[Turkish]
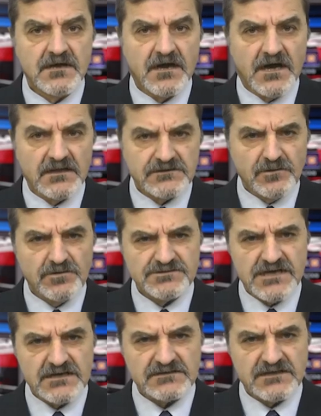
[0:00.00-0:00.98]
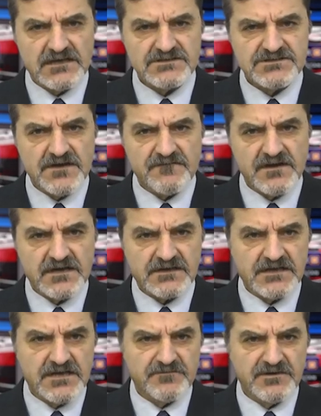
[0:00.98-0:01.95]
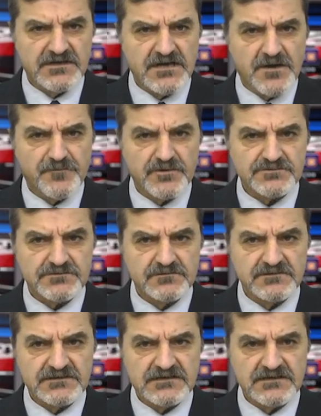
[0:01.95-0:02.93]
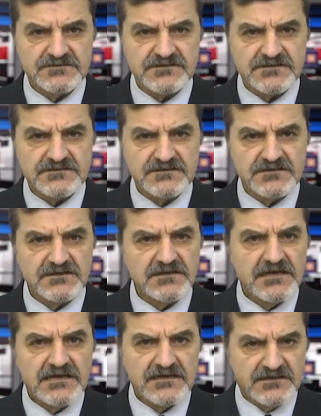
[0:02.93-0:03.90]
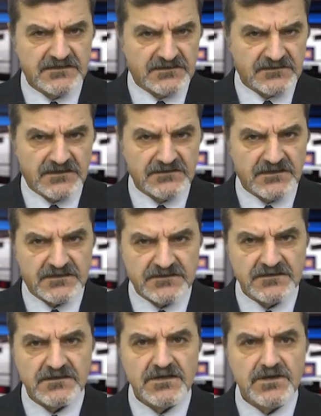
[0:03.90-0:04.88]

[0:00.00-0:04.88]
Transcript: 6 Ocak'ta Cavak Ermeni Apostolik Kilisesi'nin inananları